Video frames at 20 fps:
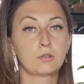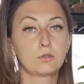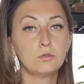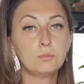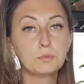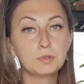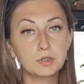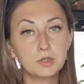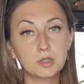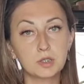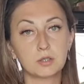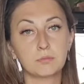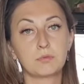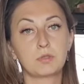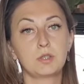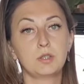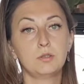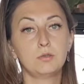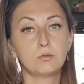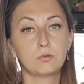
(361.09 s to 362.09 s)
Крупный
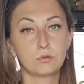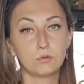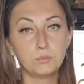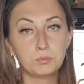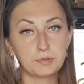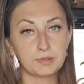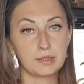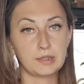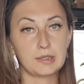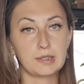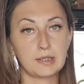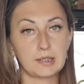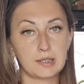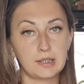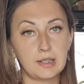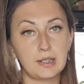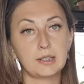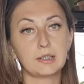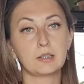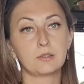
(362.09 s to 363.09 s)
керамзит, крупная
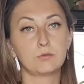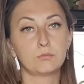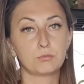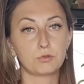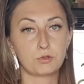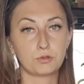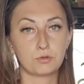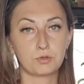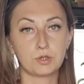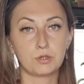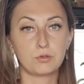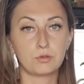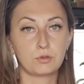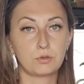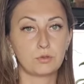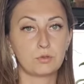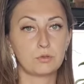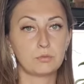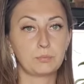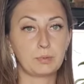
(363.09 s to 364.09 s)
кора, я думаю, что здесь
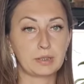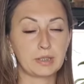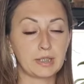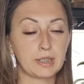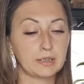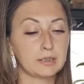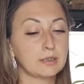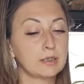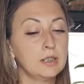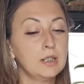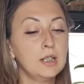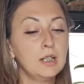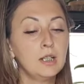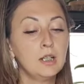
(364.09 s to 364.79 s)
все понятно.